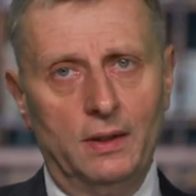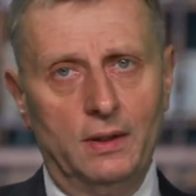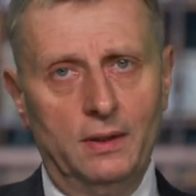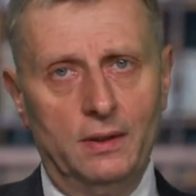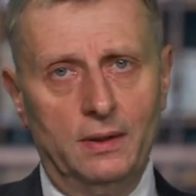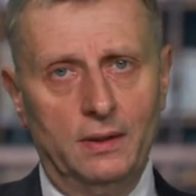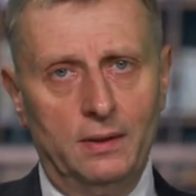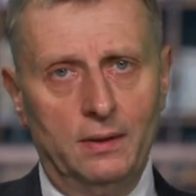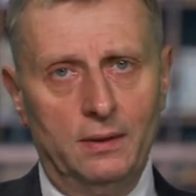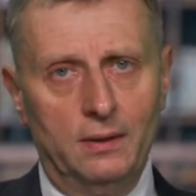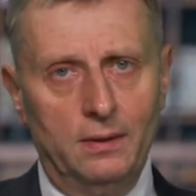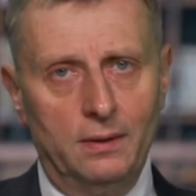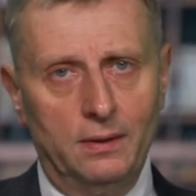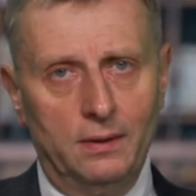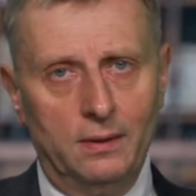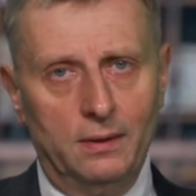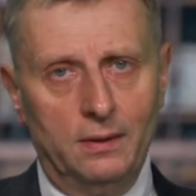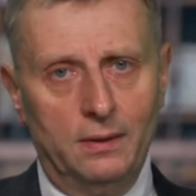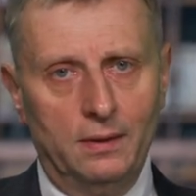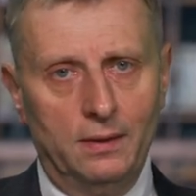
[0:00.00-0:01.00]
Y,
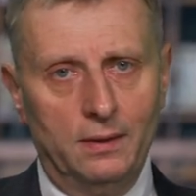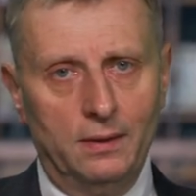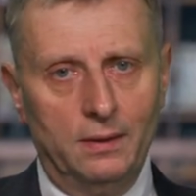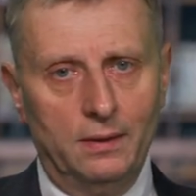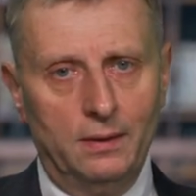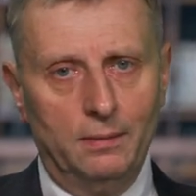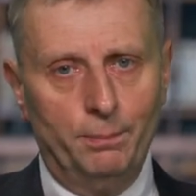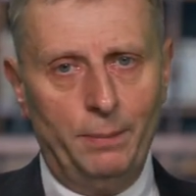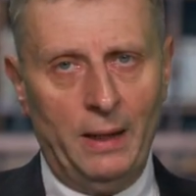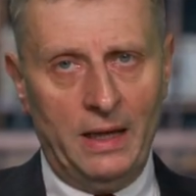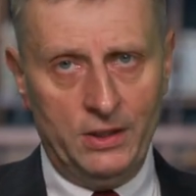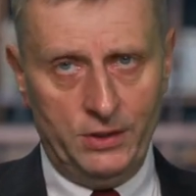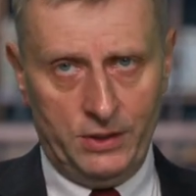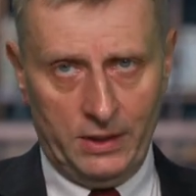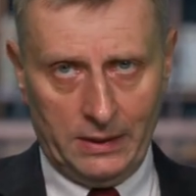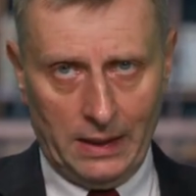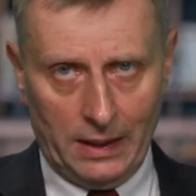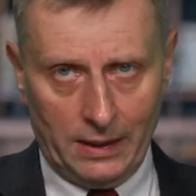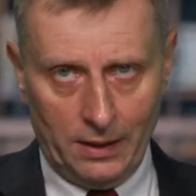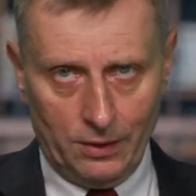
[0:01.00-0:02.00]

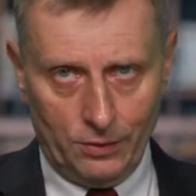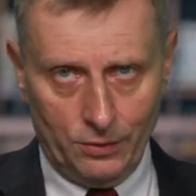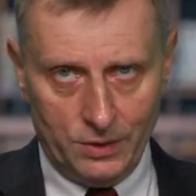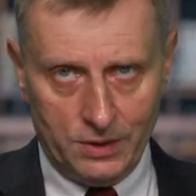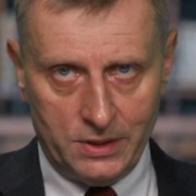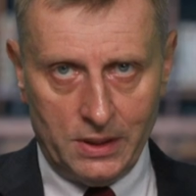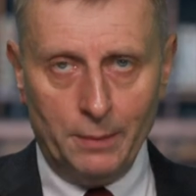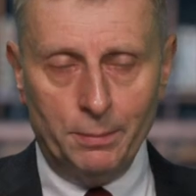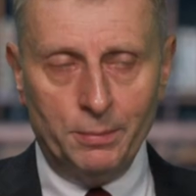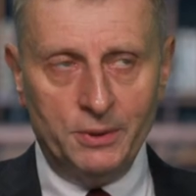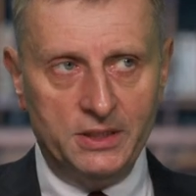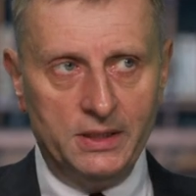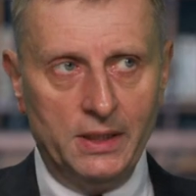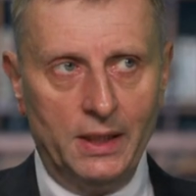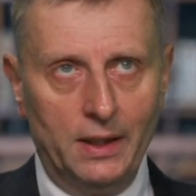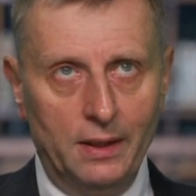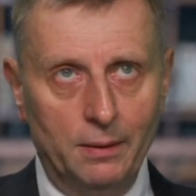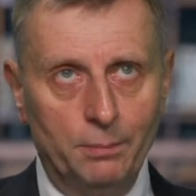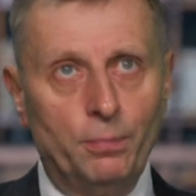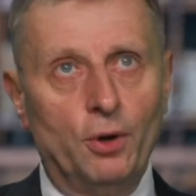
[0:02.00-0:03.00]
będzie taka
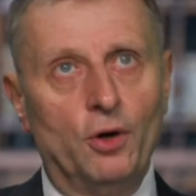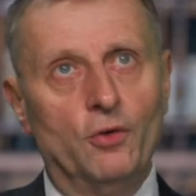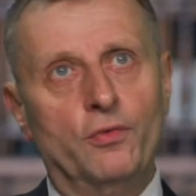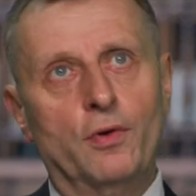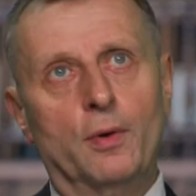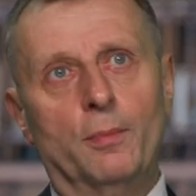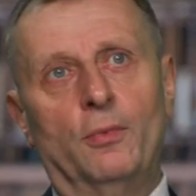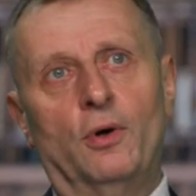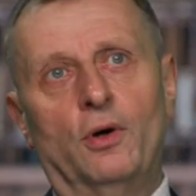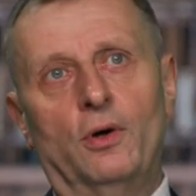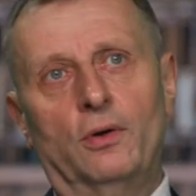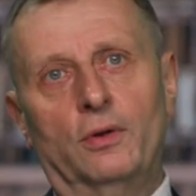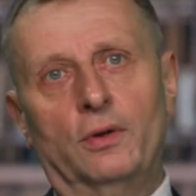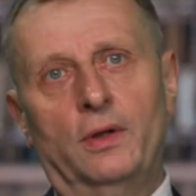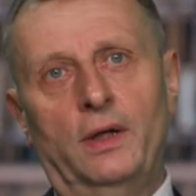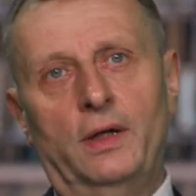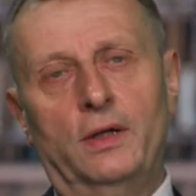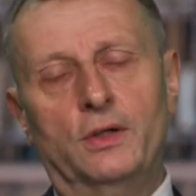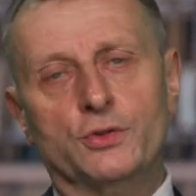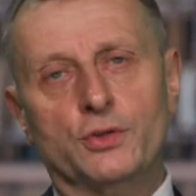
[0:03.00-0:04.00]
koncepcja, powiem o
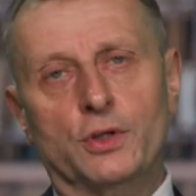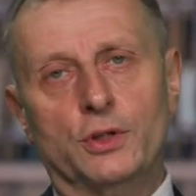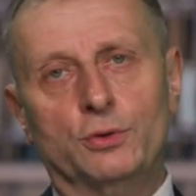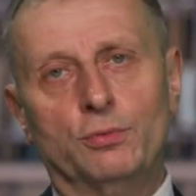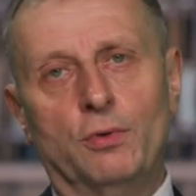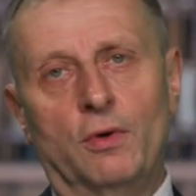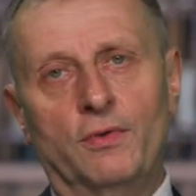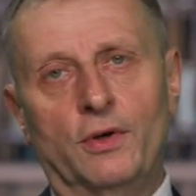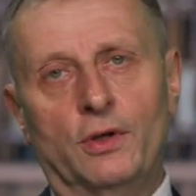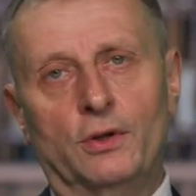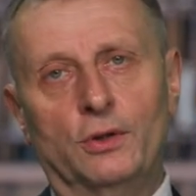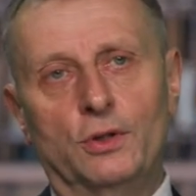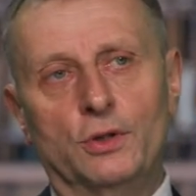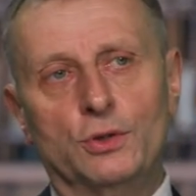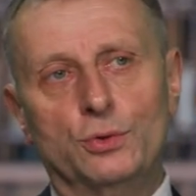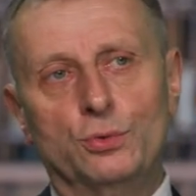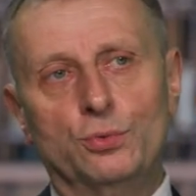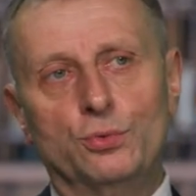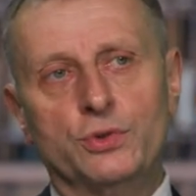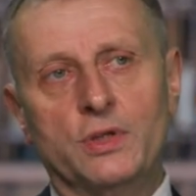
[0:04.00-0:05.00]
niej, że człowiek to
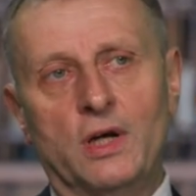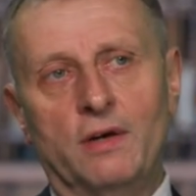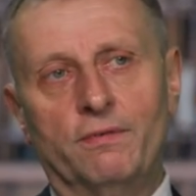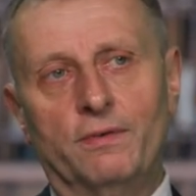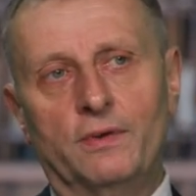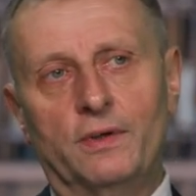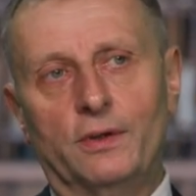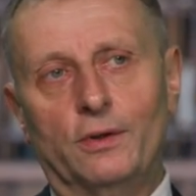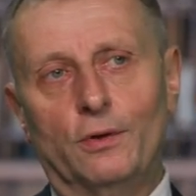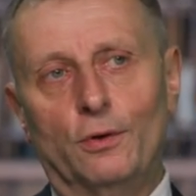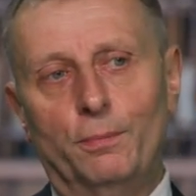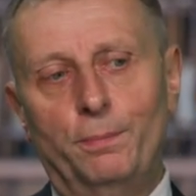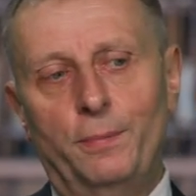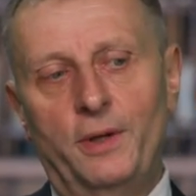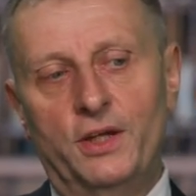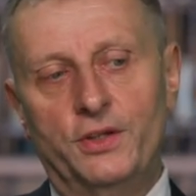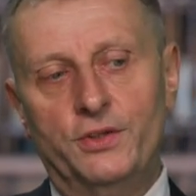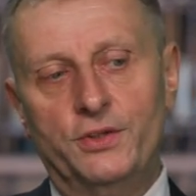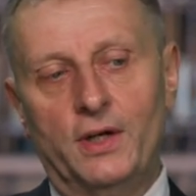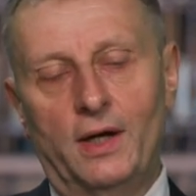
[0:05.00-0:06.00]
jest dusza w
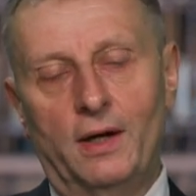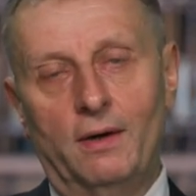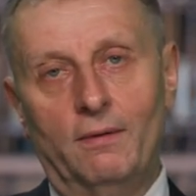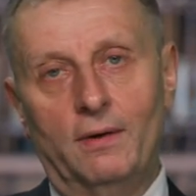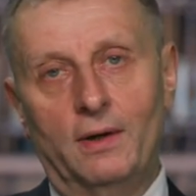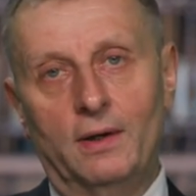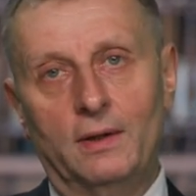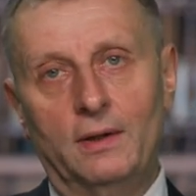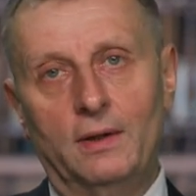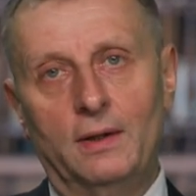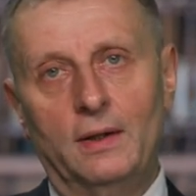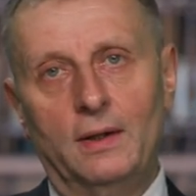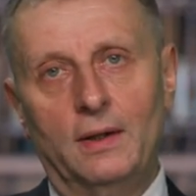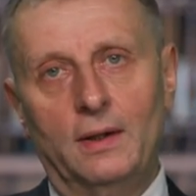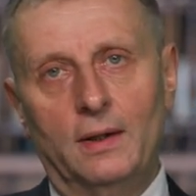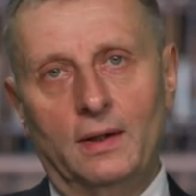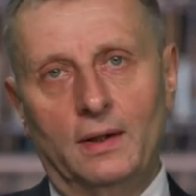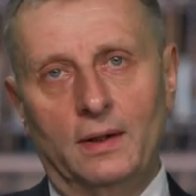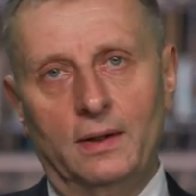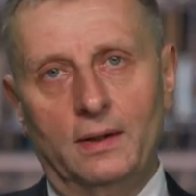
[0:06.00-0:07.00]
grobie ciała.
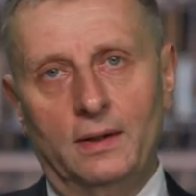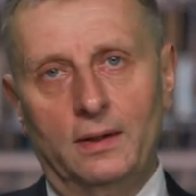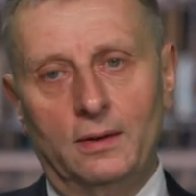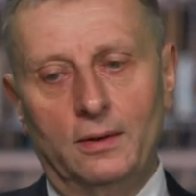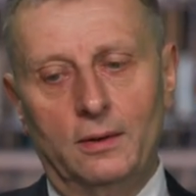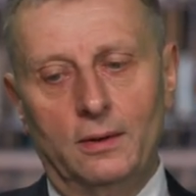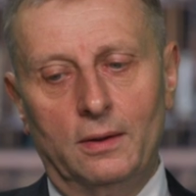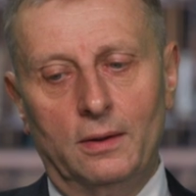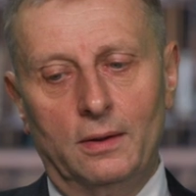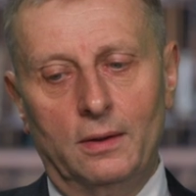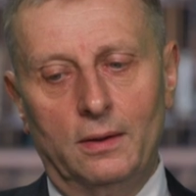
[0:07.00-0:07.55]
Y,